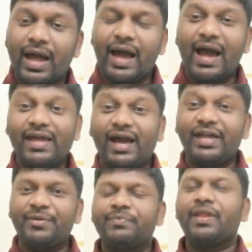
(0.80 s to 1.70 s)
హాయ్ హాయ్
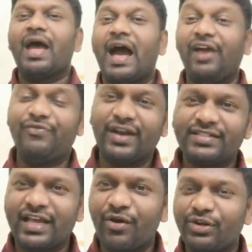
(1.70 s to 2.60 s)
హాయ్ ఫ్రెండ్స్
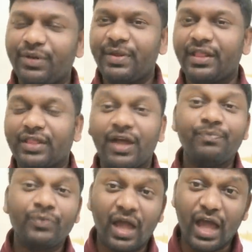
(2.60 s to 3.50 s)
ఎలా ఉన్నారు మీరంతా
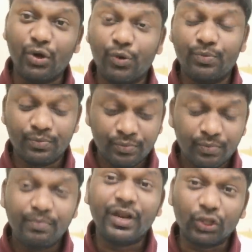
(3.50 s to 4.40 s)
ఐ హోప్
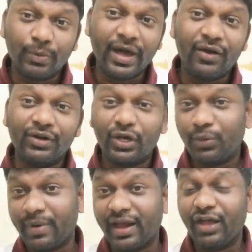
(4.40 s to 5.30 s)
మీరందరూ బాగానే ఉంటారు
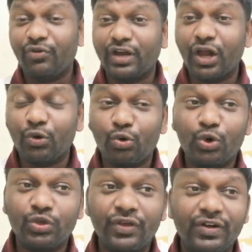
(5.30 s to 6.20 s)
బాగానే ఉండాలని
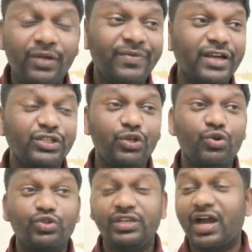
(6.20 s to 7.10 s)
కోరుకుందామండి ఫ్రెండ్స్
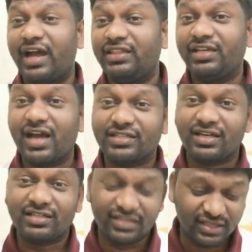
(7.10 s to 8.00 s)
ఈరోజు ఈ ఆర్థిక
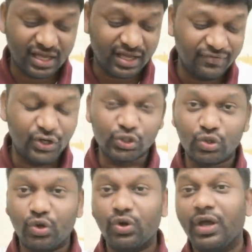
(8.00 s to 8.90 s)
అక్షరాస్యత
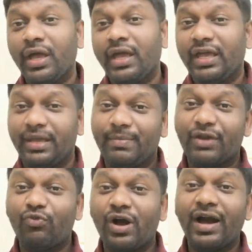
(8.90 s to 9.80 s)
వీడియోస్లో మన
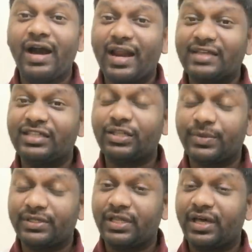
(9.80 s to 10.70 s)
వంగ రాజేంద్ర
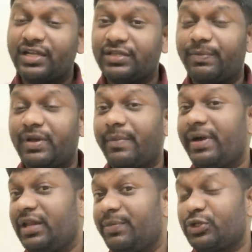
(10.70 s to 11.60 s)
ప్రసాద్ గారు చెప్పిన
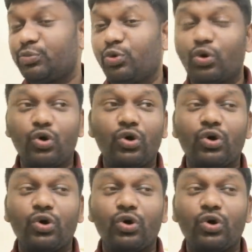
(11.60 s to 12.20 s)
మనీ పర్స్ బుక్లో